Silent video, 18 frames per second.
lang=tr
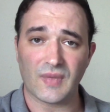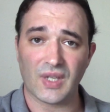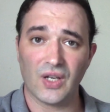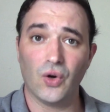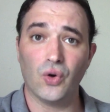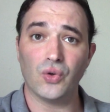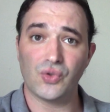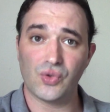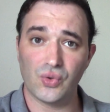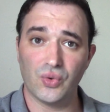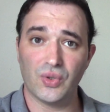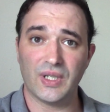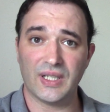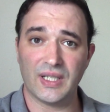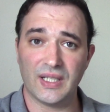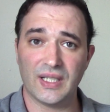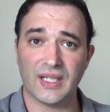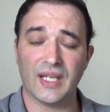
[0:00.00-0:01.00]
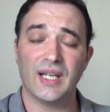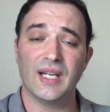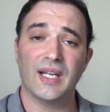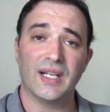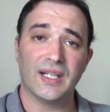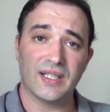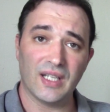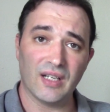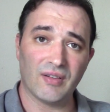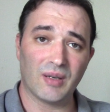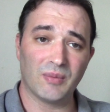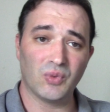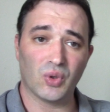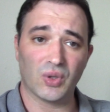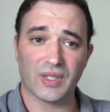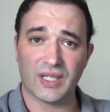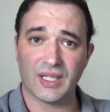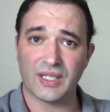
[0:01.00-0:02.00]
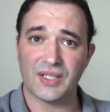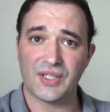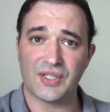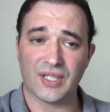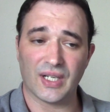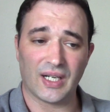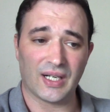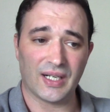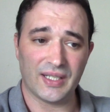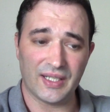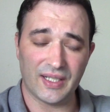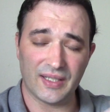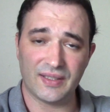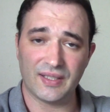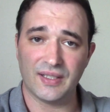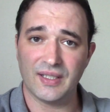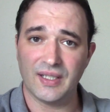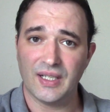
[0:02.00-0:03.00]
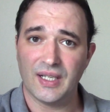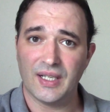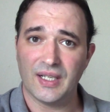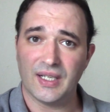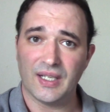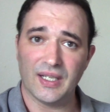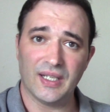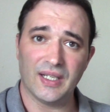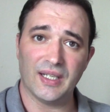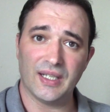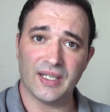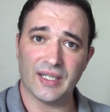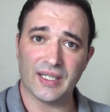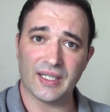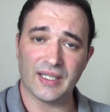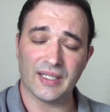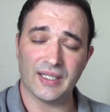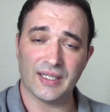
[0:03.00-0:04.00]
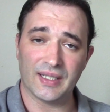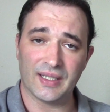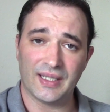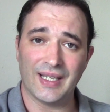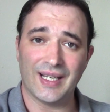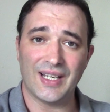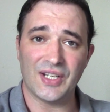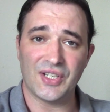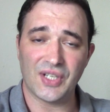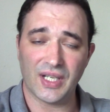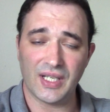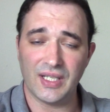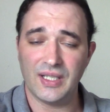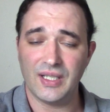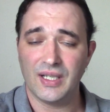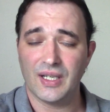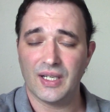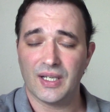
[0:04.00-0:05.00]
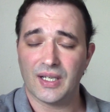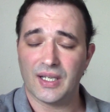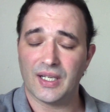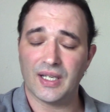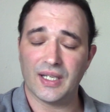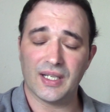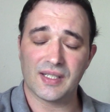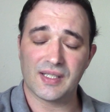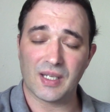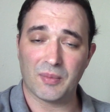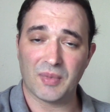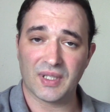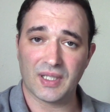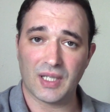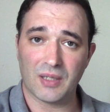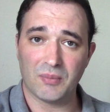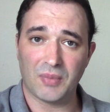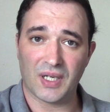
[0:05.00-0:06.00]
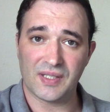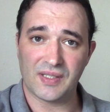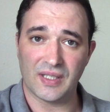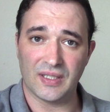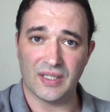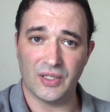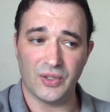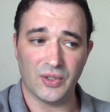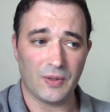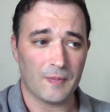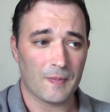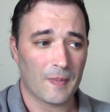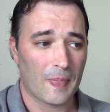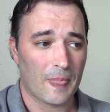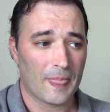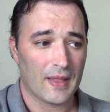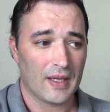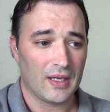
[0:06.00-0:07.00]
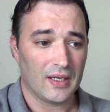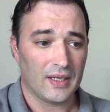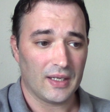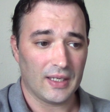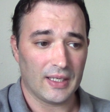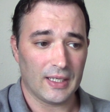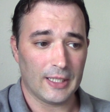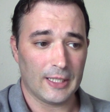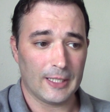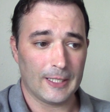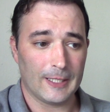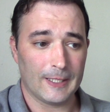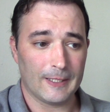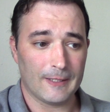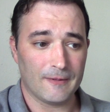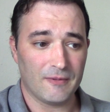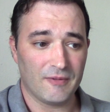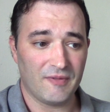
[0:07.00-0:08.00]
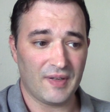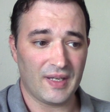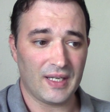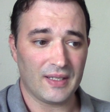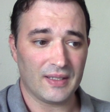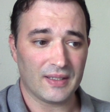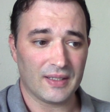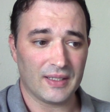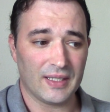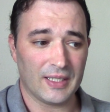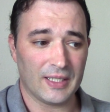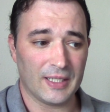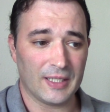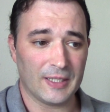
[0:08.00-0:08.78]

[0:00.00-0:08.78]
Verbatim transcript: o surede de devamlı olarak işte ahiretin e, geleceği e, zamandan bahsediliyor. E, ve e,